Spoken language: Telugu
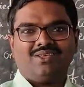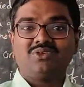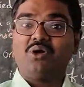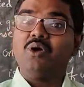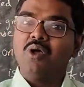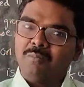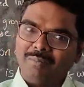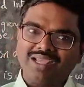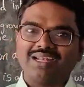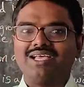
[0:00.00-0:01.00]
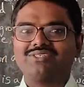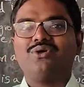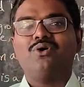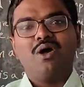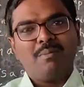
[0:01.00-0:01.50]
సో మన
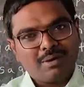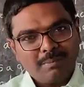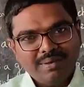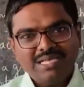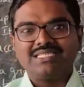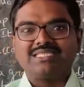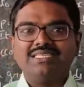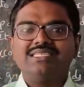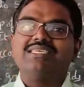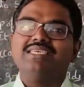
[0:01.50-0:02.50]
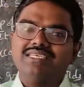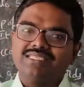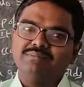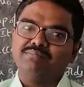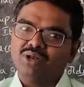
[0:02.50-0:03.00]
క్లాస్లో మనం బేసిక్స్ నుంచి ఈ
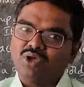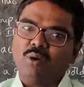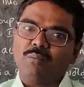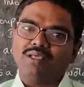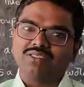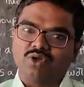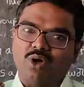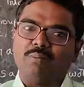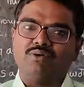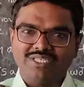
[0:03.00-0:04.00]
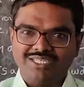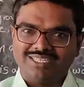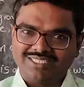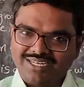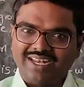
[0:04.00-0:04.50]
సింపుల్ కాంప్లెక్స్ కాంపౌండ్
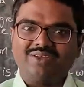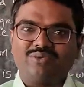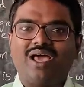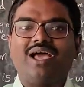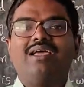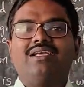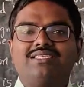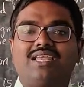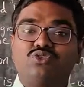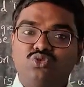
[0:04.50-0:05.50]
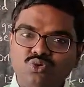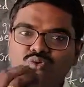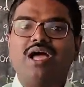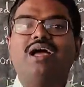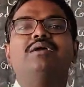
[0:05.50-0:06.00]
సెంటెన్స్ అన్నీ కూడా చాలా
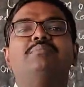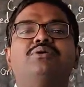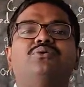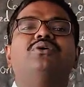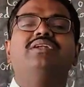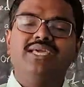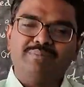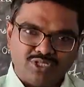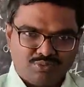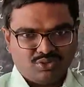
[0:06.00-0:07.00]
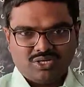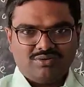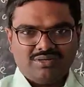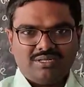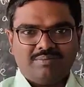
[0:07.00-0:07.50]
సులువుగా మీకు
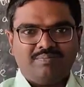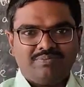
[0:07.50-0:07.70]
నేర్పించబోతున్నామండి